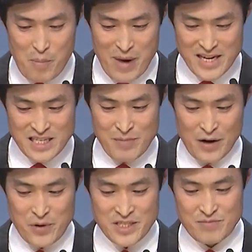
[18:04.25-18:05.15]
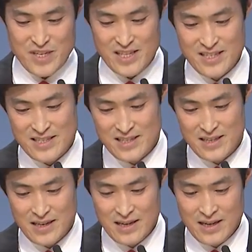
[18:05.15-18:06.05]
말씀하고 있습니다.
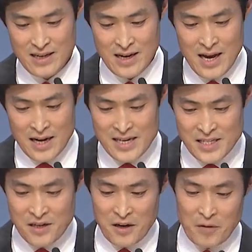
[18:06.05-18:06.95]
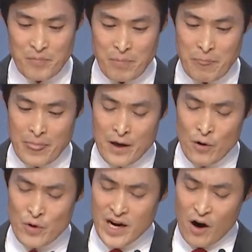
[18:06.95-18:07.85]
그래서
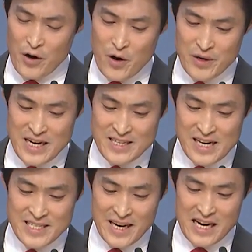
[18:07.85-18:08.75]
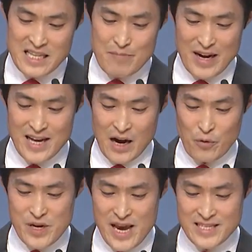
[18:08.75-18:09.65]
우리가 어려운 일들이 생길 때마다
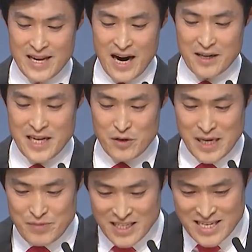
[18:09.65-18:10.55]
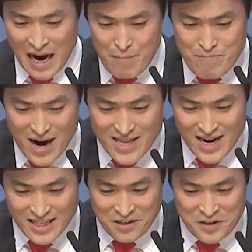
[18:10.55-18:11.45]
우리의 생각을 사로잡는 그 한
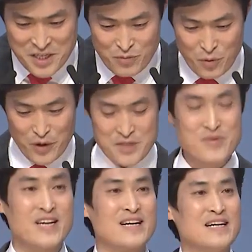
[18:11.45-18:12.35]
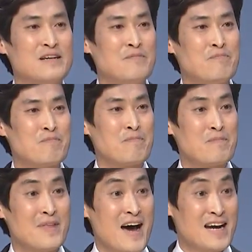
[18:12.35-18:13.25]
방향 그것이 무엇입니까?
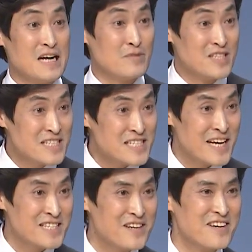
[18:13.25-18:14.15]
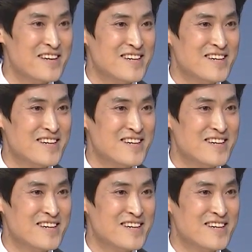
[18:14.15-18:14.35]
하나님을 의지해서